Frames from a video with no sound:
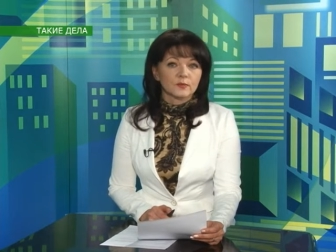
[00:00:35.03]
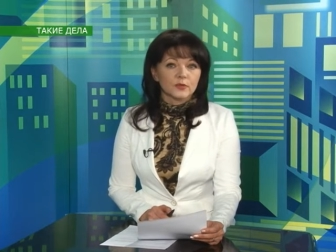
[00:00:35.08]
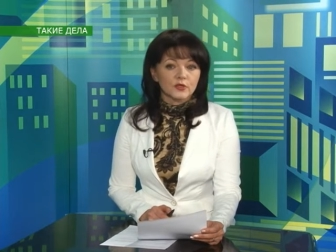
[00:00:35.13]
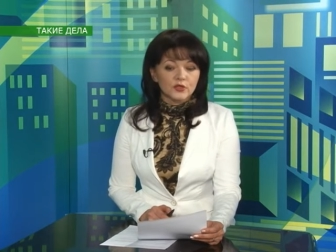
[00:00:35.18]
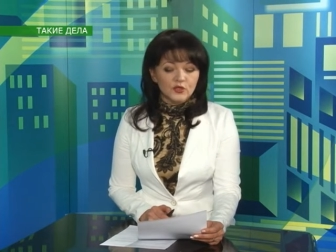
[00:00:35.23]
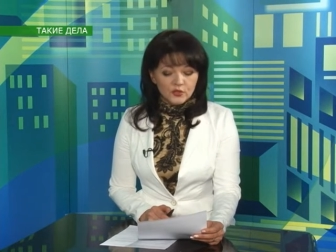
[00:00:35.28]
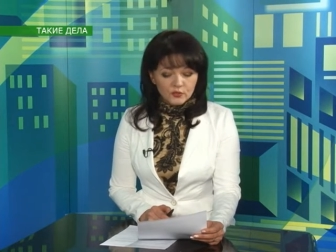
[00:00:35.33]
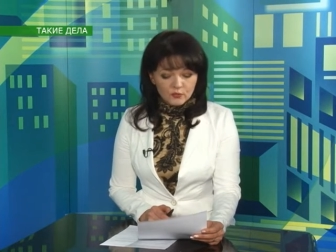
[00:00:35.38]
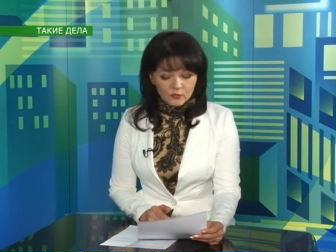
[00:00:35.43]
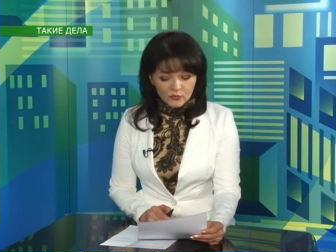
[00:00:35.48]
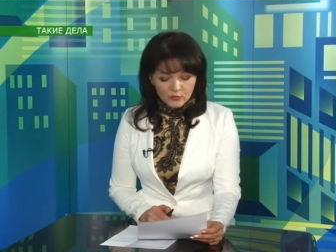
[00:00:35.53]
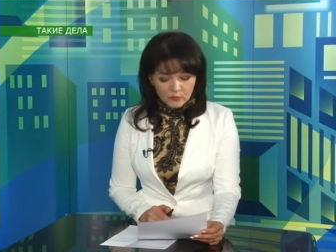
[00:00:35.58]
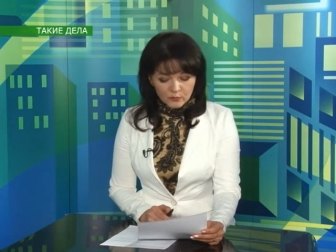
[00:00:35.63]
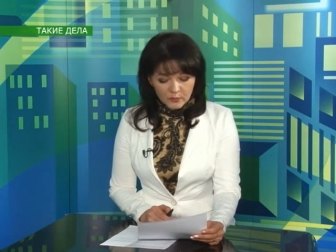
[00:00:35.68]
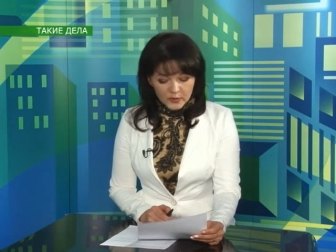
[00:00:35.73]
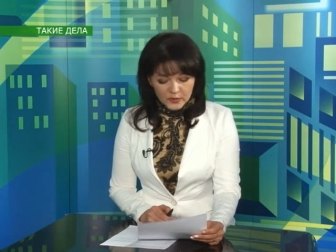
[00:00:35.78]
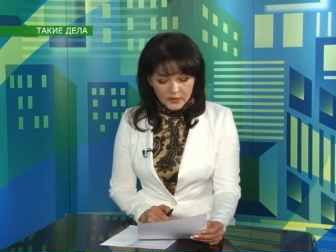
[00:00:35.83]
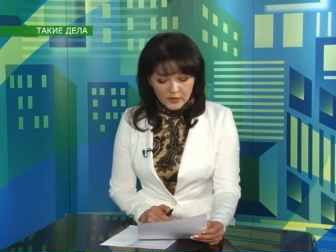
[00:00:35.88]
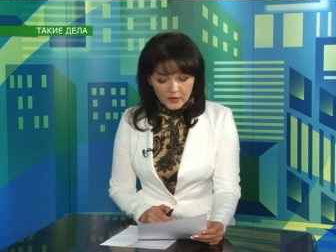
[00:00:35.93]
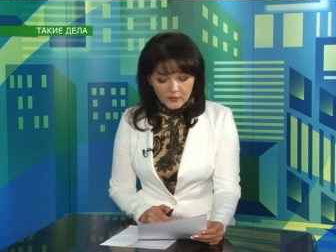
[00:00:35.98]
почему
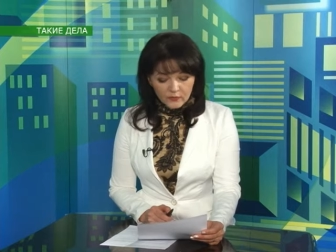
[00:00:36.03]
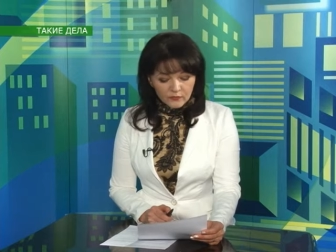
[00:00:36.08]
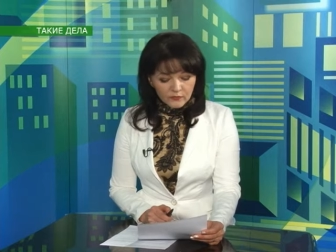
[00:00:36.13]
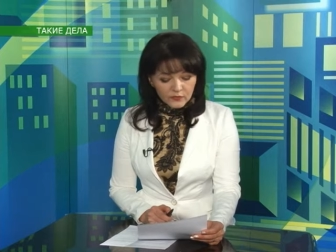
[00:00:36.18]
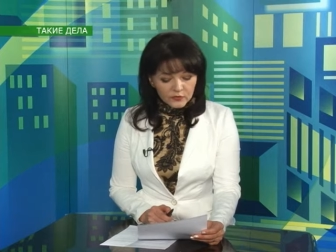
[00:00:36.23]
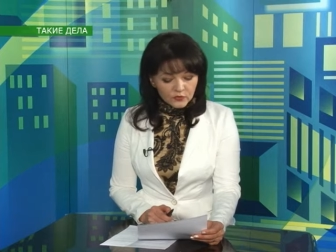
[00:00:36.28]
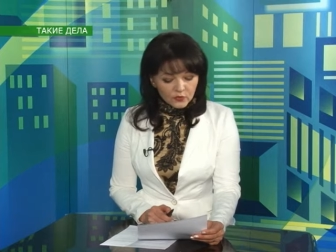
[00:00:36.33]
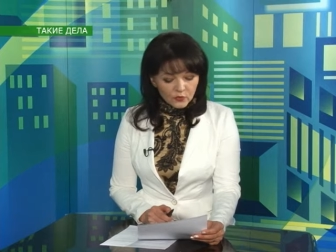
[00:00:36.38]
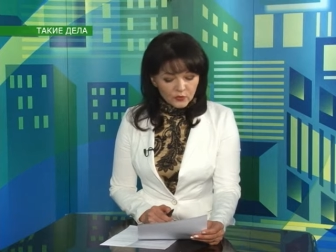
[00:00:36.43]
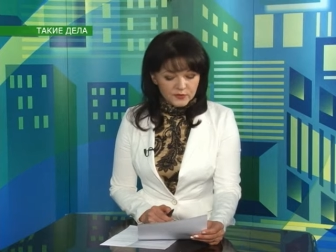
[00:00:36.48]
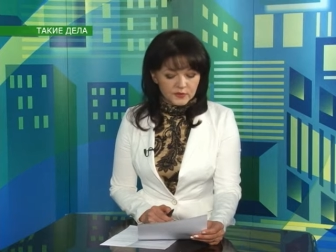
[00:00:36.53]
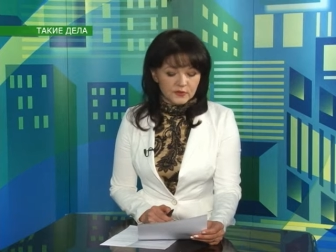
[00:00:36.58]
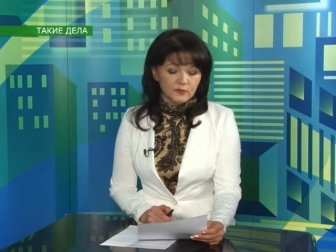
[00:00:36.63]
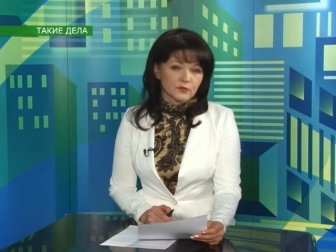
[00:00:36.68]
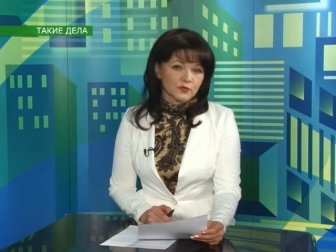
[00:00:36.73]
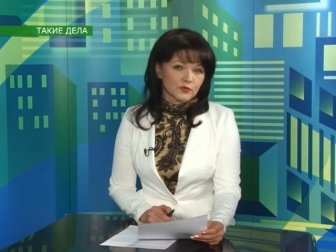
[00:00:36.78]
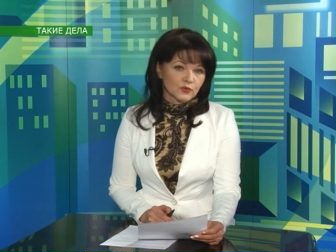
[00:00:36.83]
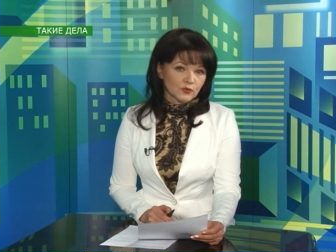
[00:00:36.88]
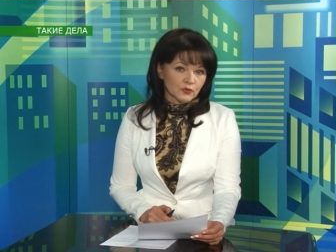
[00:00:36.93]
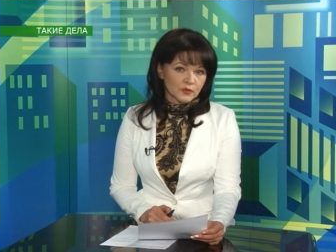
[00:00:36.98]
мы
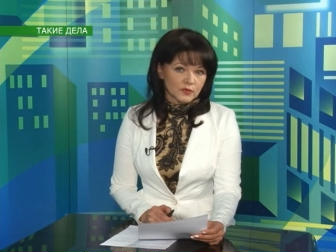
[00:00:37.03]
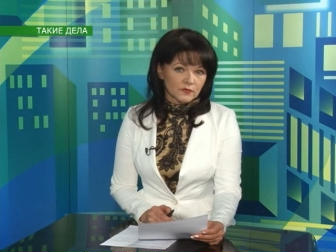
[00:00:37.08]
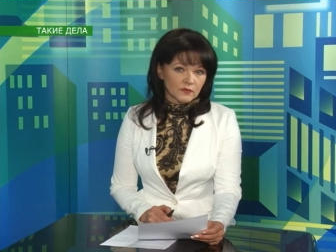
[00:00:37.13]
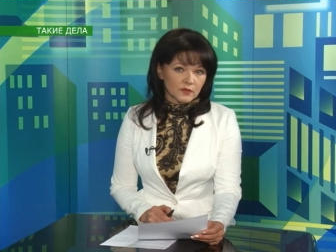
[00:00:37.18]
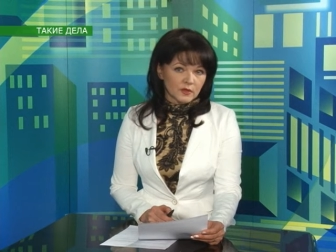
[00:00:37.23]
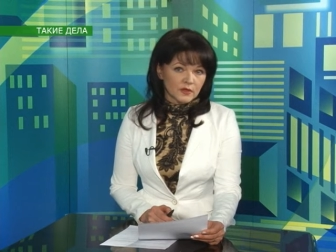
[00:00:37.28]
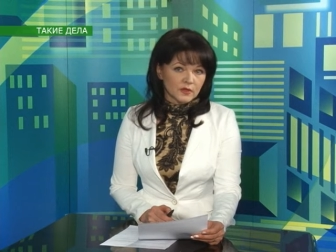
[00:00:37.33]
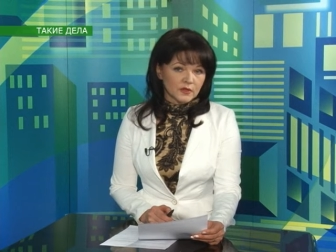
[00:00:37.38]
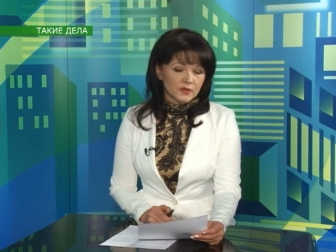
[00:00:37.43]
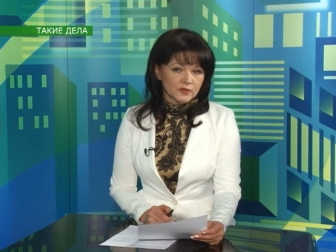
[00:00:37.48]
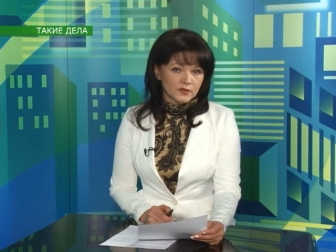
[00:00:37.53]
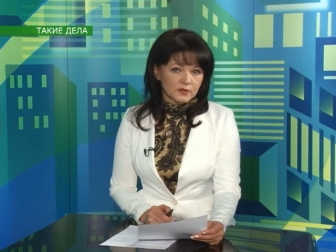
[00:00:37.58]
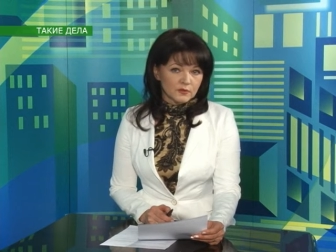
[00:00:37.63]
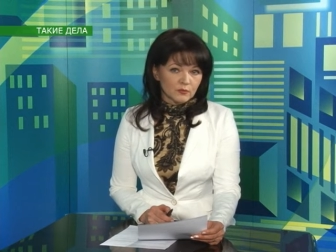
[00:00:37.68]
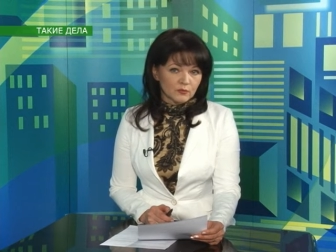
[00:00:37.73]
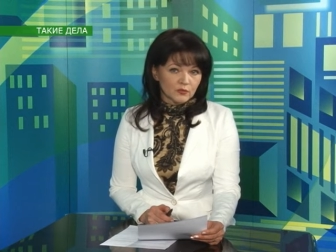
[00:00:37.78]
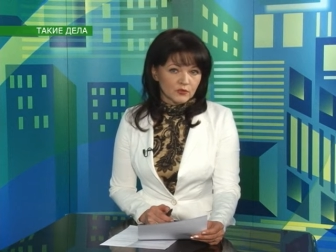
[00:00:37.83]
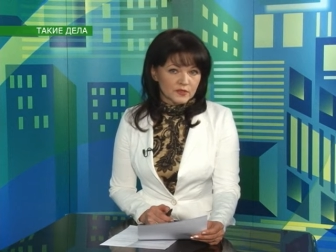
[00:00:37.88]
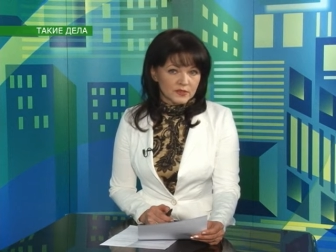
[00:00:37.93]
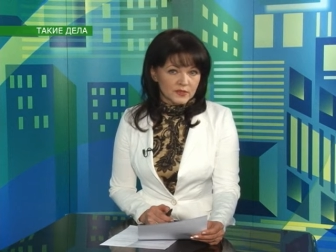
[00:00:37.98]
выносим искусство из
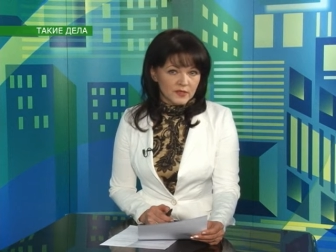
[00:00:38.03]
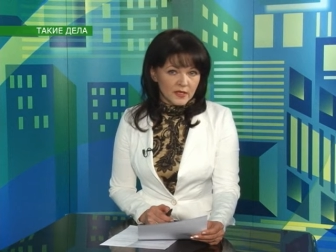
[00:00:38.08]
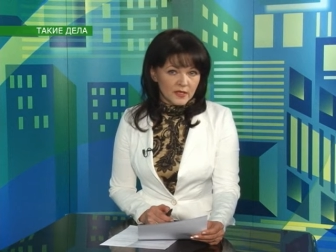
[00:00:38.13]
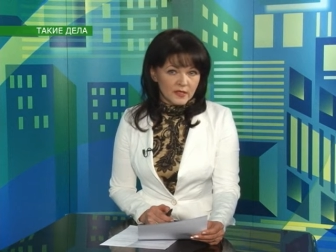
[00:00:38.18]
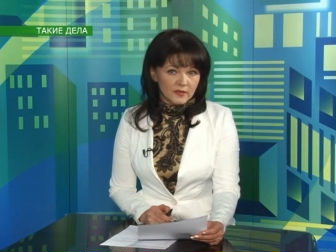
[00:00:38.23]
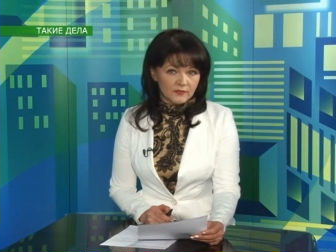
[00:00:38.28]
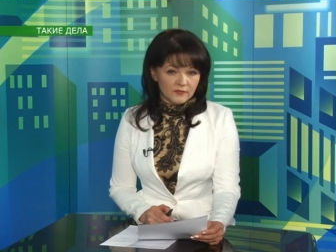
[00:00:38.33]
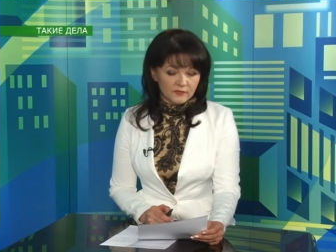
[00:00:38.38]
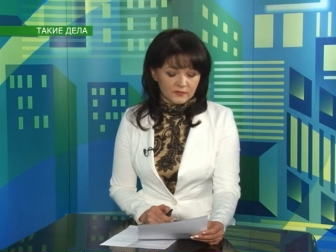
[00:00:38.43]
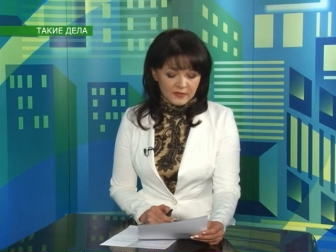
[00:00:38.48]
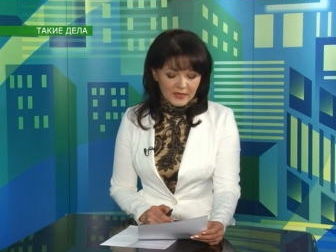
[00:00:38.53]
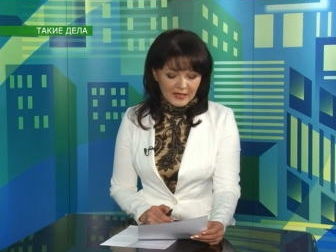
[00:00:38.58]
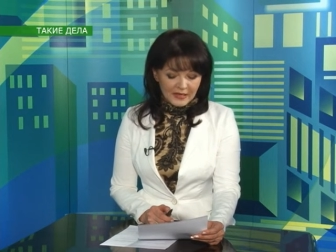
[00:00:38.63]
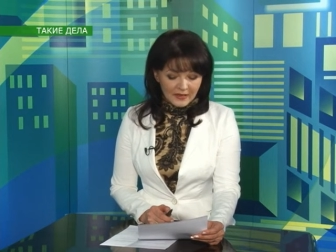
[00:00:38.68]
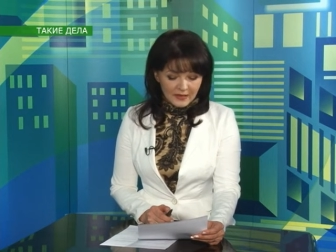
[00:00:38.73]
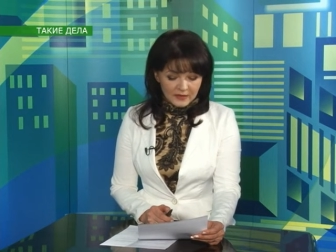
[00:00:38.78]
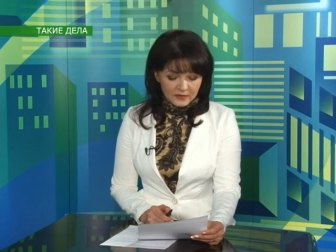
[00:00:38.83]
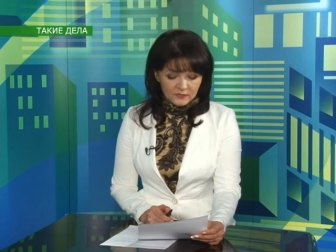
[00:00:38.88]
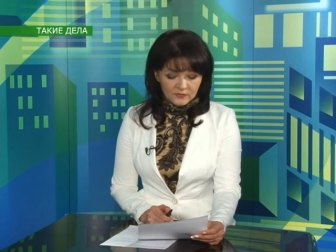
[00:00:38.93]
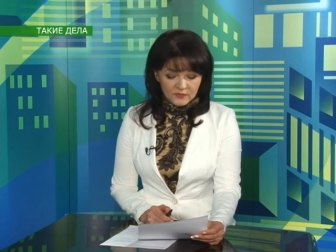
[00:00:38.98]
музеев на
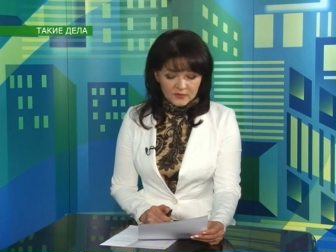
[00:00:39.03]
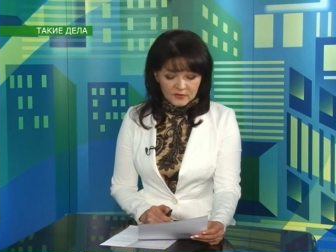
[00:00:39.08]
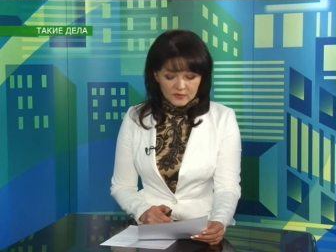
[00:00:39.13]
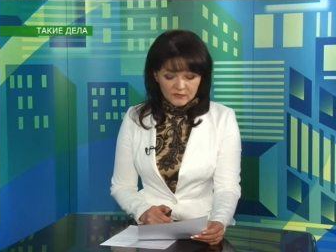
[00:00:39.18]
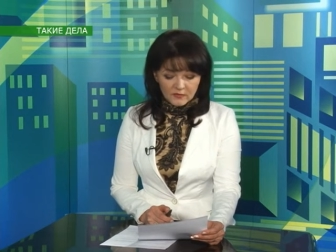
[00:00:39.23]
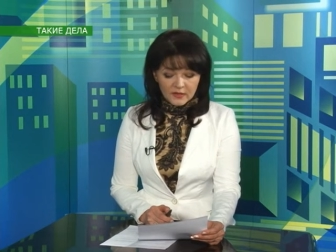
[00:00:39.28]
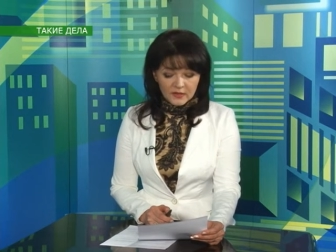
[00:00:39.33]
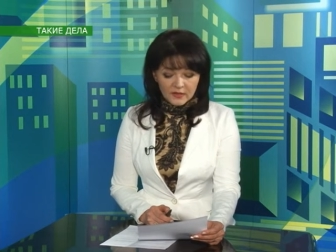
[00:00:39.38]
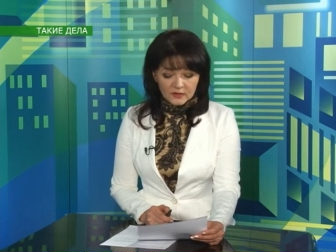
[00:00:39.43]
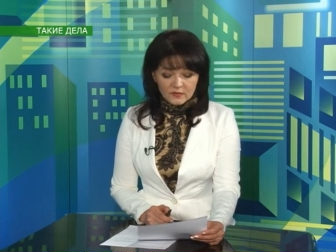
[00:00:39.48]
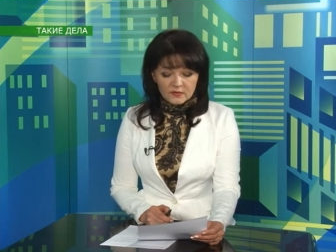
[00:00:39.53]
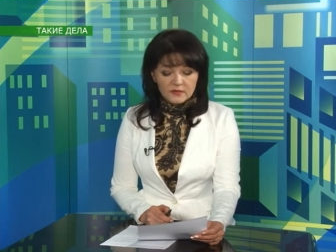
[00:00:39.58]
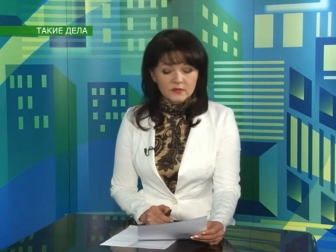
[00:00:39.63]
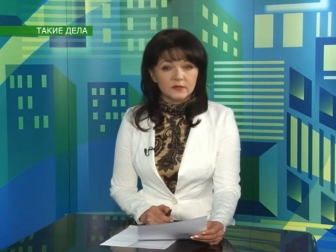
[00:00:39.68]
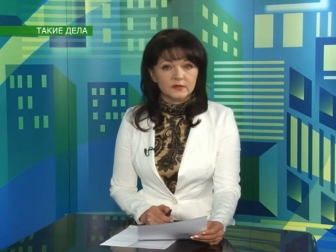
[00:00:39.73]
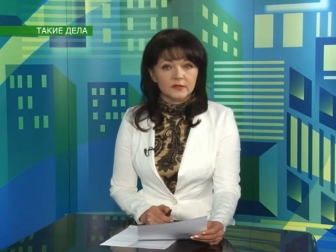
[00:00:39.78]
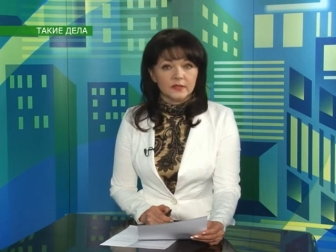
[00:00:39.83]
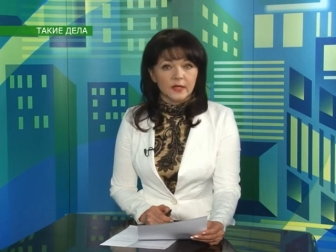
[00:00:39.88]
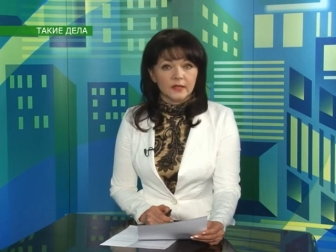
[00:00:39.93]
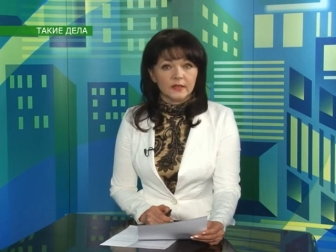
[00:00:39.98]
арт-фестивале,
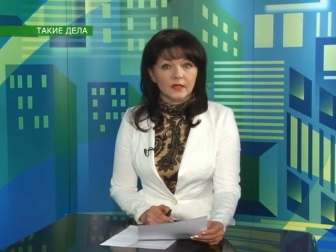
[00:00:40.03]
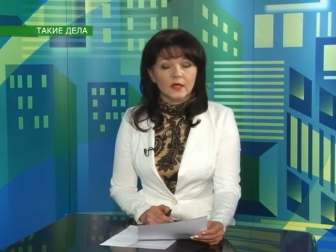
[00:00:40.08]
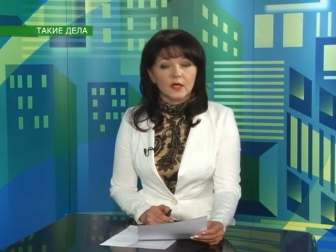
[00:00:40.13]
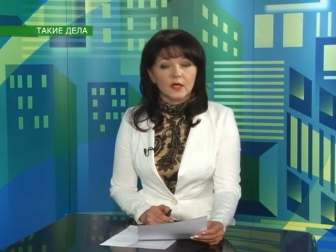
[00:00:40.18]
ответил так.